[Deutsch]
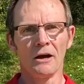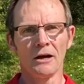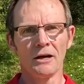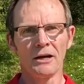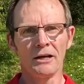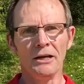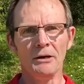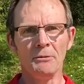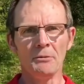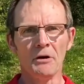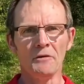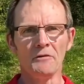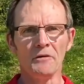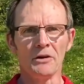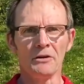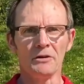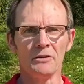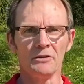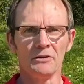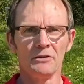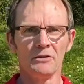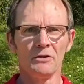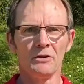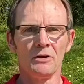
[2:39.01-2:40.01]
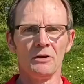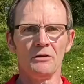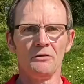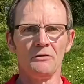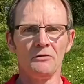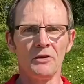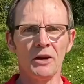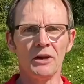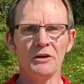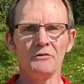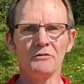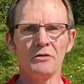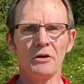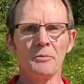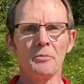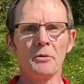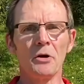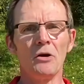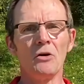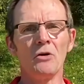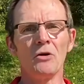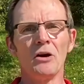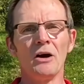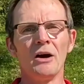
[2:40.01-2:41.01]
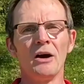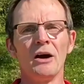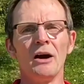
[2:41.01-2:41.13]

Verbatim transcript: Klimawandel, Flächenverbrauch,